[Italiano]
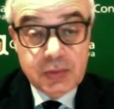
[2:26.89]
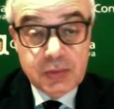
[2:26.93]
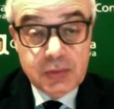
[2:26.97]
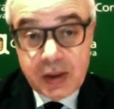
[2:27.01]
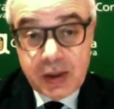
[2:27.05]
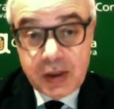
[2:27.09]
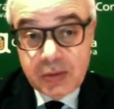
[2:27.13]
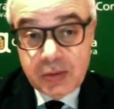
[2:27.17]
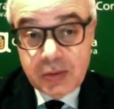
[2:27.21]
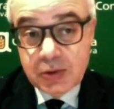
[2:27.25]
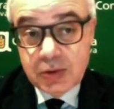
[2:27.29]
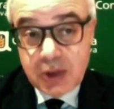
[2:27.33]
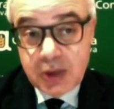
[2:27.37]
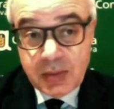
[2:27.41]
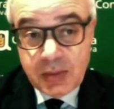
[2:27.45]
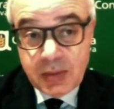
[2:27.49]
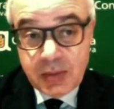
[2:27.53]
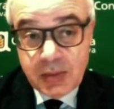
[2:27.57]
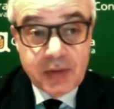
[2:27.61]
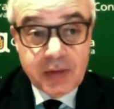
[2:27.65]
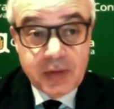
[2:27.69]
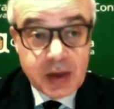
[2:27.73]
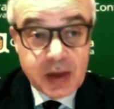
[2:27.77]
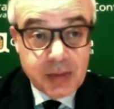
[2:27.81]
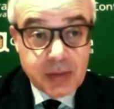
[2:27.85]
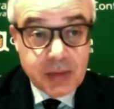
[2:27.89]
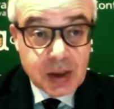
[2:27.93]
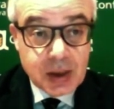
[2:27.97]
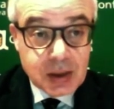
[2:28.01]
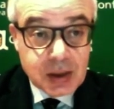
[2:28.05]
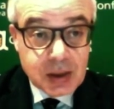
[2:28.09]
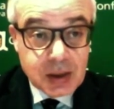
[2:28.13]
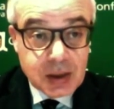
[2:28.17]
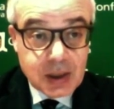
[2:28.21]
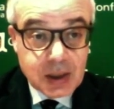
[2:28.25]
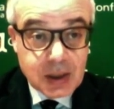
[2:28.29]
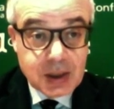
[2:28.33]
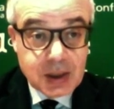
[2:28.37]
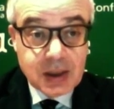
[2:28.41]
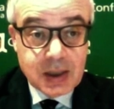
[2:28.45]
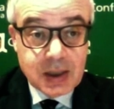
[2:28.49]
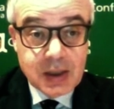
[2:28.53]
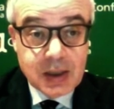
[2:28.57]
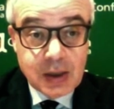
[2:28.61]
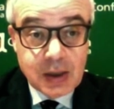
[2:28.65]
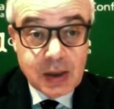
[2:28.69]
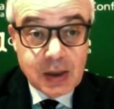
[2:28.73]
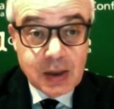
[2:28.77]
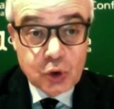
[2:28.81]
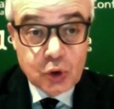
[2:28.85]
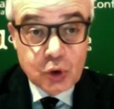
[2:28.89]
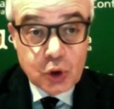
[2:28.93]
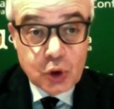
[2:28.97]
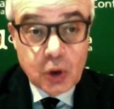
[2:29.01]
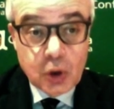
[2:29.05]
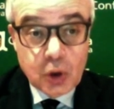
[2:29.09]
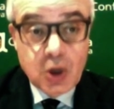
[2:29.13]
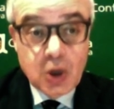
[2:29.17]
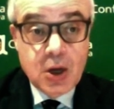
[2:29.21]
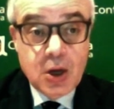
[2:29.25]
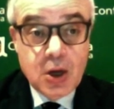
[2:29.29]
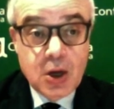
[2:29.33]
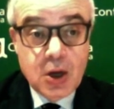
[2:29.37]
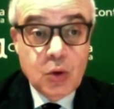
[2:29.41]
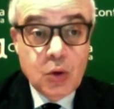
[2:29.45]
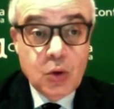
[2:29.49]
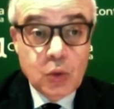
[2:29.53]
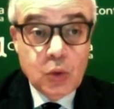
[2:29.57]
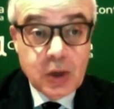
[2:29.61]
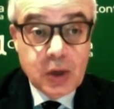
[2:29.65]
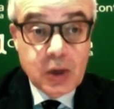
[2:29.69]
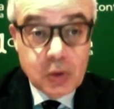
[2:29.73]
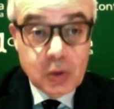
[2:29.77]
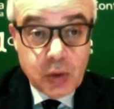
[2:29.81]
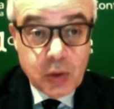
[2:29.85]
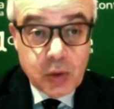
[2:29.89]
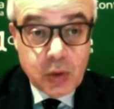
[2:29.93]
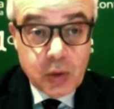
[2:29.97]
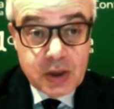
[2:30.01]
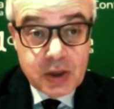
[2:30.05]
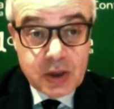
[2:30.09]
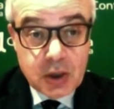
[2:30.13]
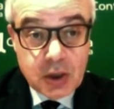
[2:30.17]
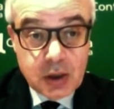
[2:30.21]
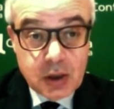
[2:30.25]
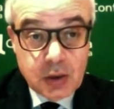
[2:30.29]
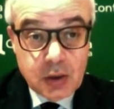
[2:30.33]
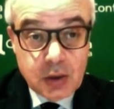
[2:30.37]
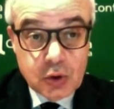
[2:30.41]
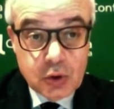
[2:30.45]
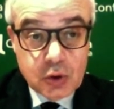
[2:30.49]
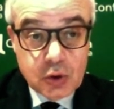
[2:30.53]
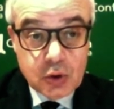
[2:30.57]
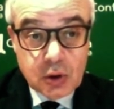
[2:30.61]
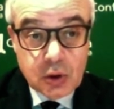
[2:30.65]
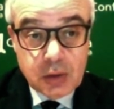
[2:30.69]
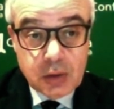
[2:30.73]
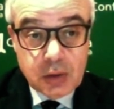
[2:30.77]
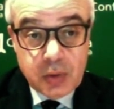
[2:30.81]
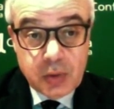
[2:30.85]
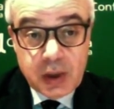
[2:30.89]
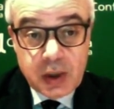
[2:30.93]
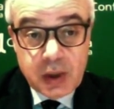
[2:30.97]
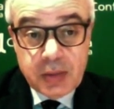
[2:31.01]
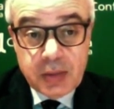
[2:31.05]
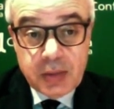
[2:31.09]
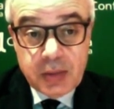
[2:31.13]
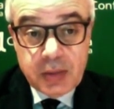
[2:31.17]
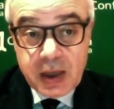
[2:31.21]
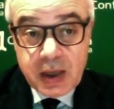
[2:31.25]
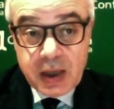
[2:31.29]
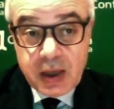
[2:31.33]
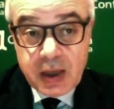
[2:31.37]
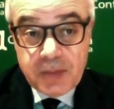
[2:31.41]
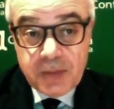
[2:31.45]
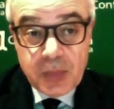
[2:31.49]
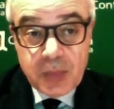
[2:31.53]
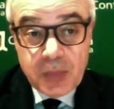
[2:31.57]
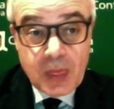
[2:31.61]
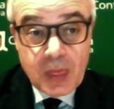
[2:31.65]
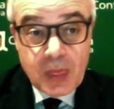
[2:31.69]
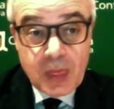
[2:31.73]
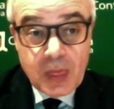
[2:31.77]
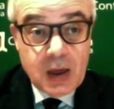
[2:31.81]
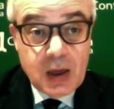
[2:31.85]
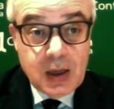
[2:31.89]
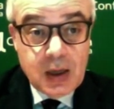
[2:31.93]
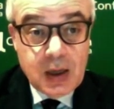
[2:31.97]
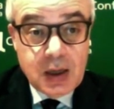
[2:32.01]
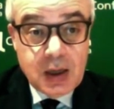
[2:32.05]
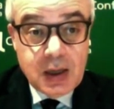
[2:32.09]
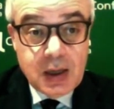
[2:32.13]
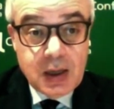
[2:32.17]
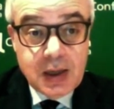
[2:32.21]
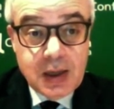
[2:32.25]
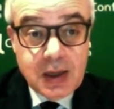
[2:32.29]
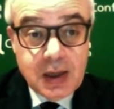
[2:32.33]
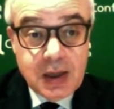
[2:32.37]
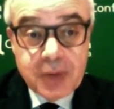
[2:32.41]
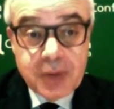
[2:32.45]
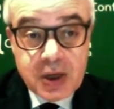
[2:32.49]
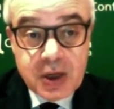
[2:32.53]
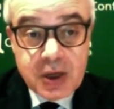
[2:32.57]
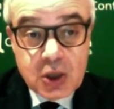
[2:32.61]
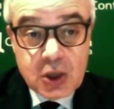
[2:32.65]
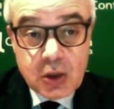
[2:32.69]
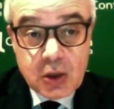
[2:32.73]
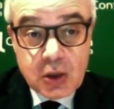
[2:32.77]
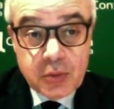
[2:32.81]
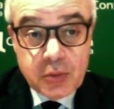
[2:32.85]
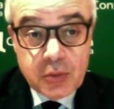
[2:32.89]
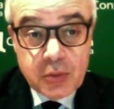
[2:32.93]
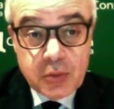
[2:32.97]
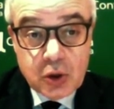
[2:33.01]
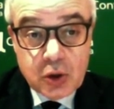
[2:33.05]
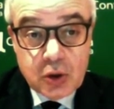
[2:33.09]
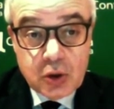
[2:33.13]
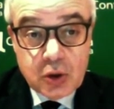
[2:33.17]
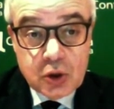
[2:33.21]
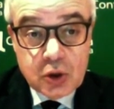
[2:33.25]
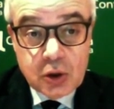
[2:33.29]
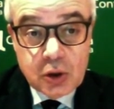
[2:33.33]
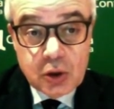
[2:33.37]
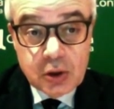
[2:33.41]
Cioè, sembra veramente scandaloso una lungaggine di questo tipo, anche perché eh, le imprese hanno bisogno di